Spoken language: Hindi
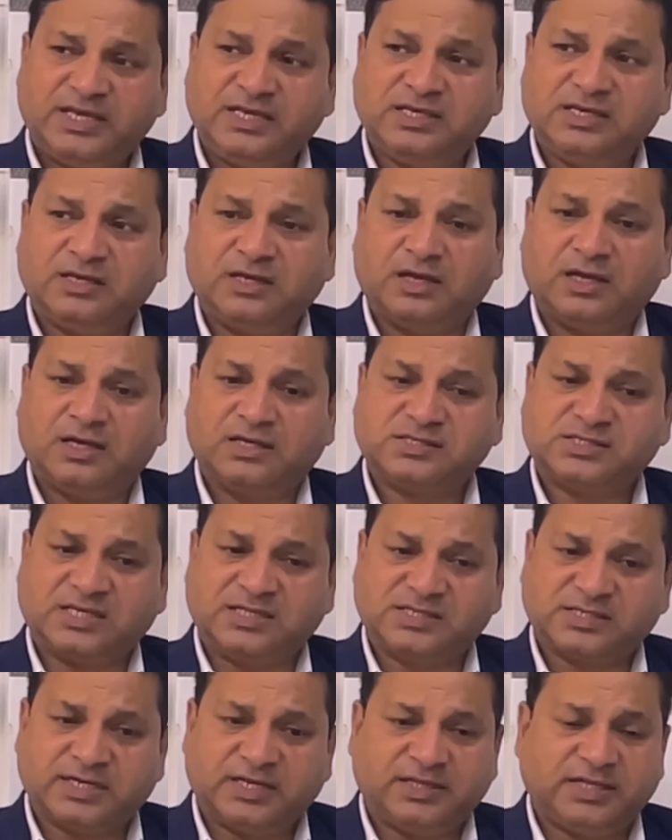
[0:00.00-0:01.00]
ही
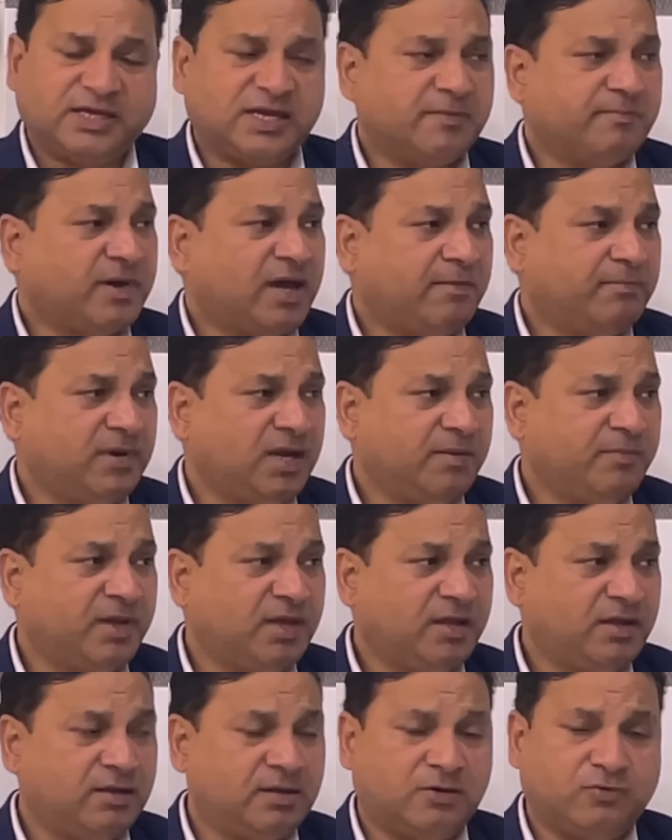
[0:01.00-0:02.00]
संस्कृति के मामले
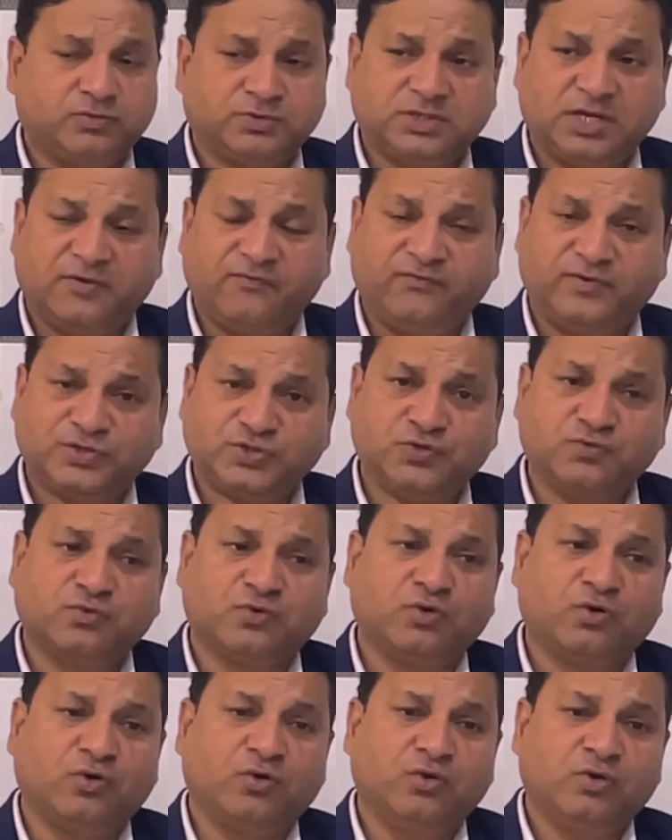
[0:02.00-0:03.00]
में उसने विश्व
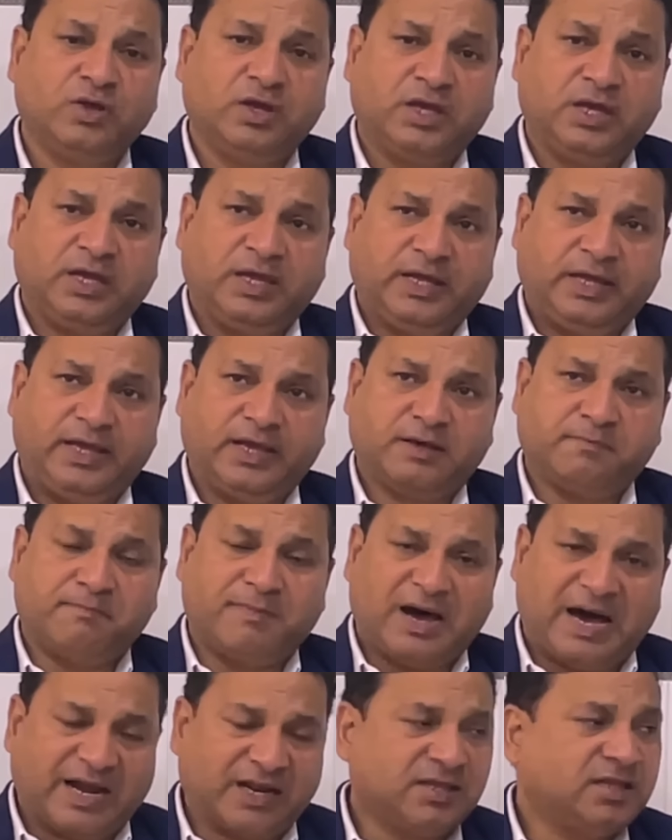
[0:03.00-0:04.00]
को एक
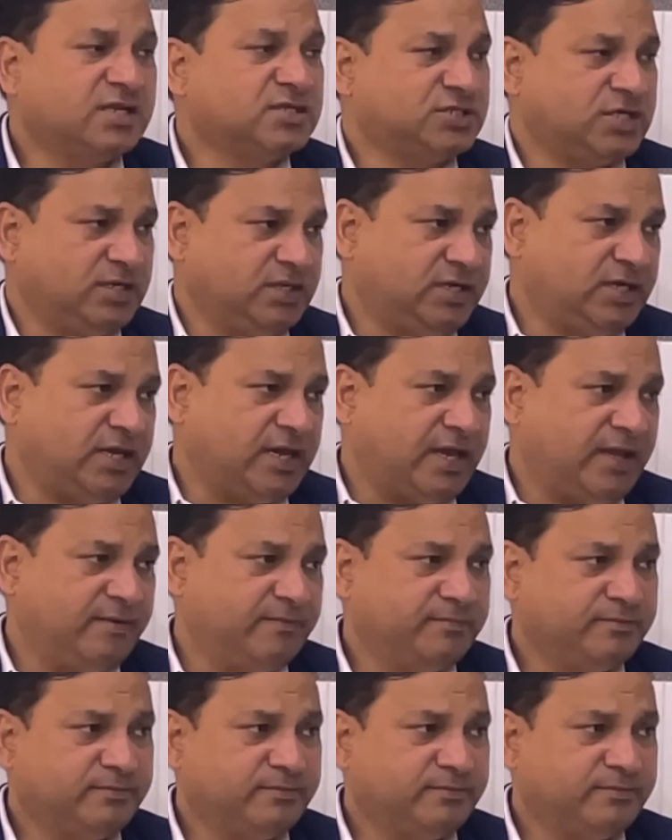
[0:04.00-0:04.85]
मार्गदर्शन किया है